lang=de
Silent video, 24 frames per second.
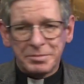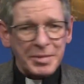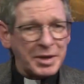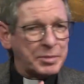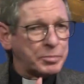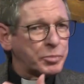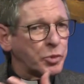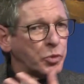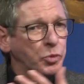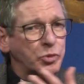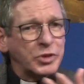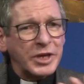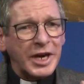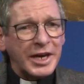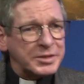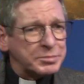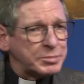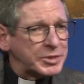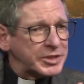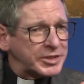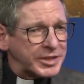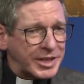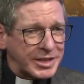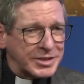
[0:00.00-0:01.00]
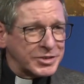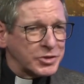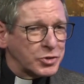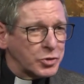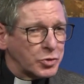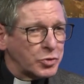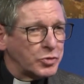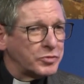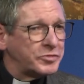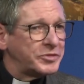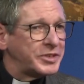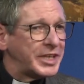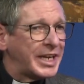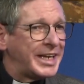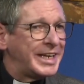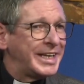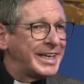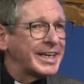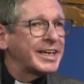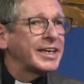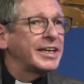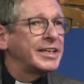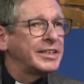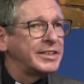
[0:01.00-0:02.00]
mein Bruder ja. hat mich angerufen, der
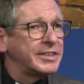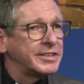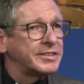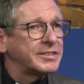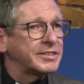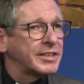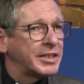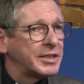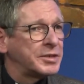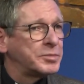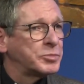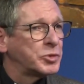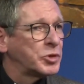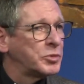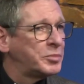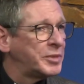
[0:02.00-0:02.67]
Lehrer ist an einem